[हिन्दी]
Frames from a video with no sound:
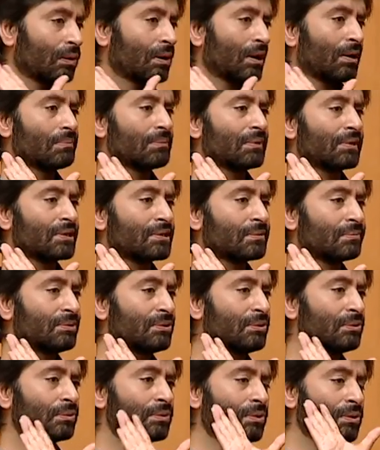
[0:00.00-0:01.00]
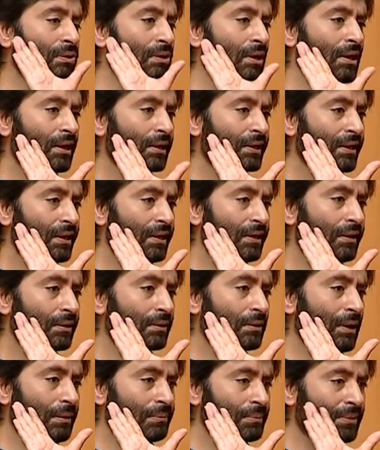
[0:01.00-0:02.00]
और हम कश्मीरियों को के
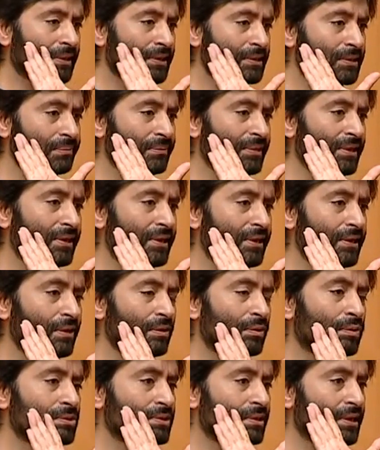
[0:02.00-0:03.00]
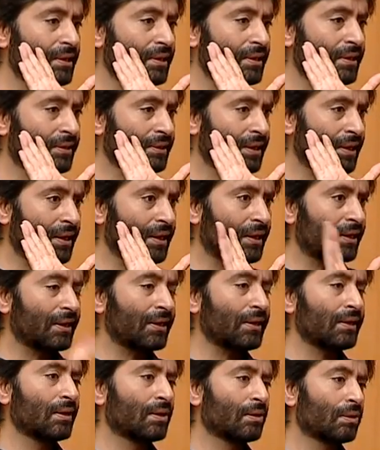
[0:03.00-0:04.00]
हम कश्मीरी उसके लिए तैयार
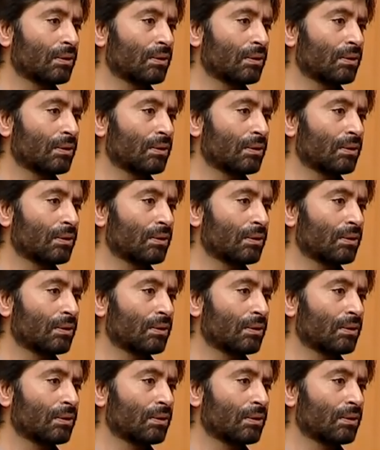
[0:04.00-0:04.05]
हैं